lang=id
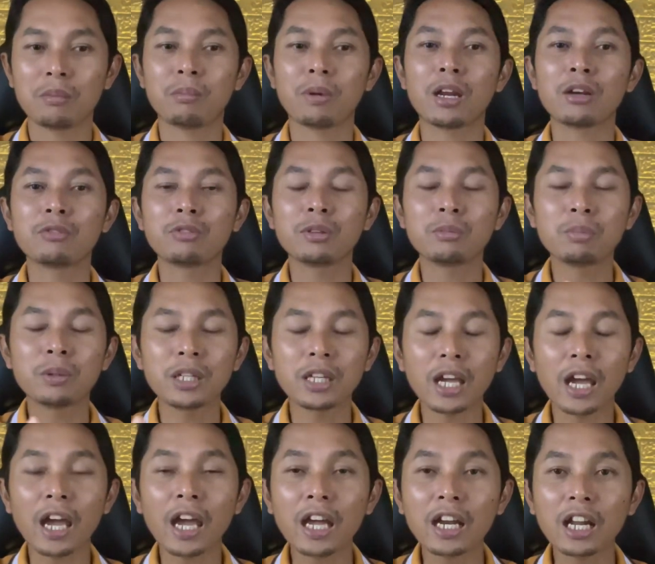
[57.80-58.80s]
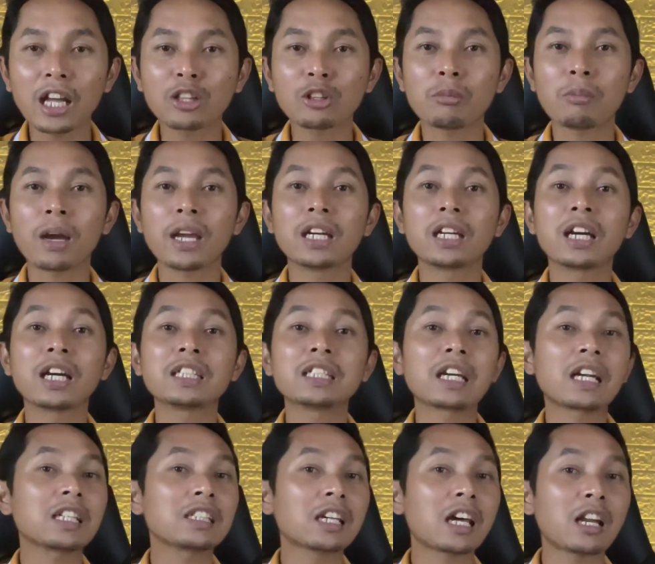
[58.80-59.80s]
main VPN atau main dengan
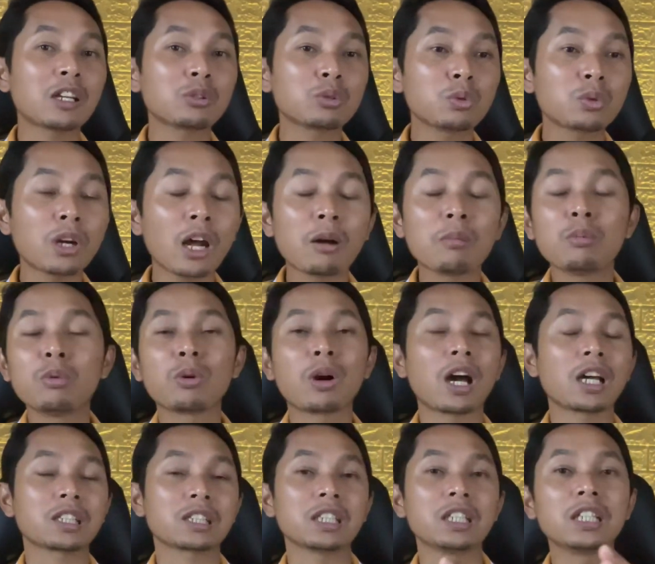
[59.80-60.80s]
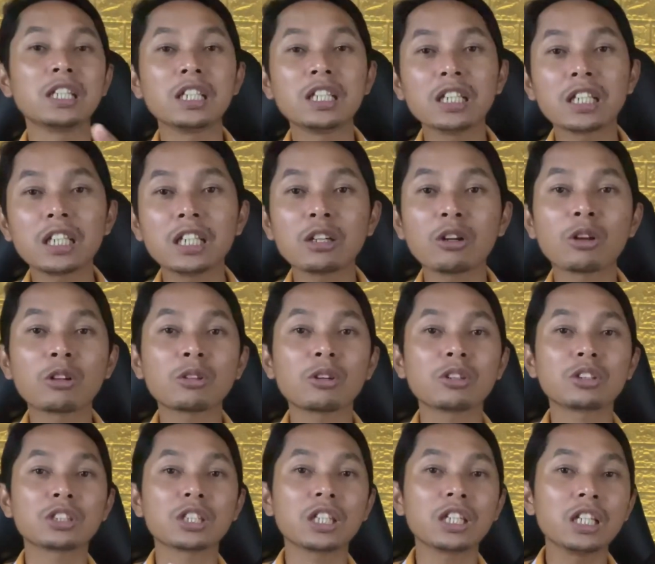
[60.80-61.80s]
cara-cara curang, buka sendiri,
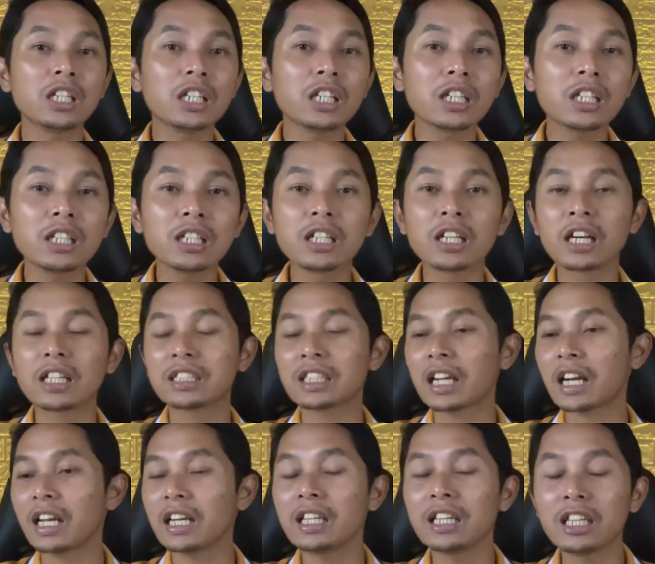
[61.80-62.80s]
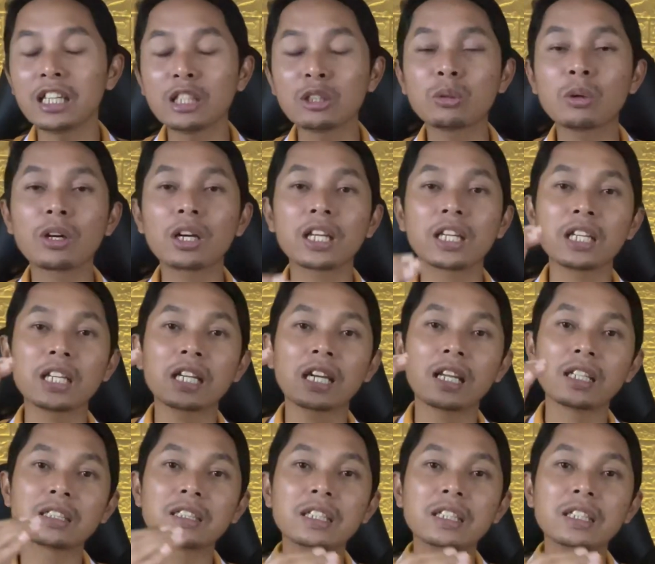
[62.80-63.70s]
nonton sendiri dengan cara ini itu, klik iklan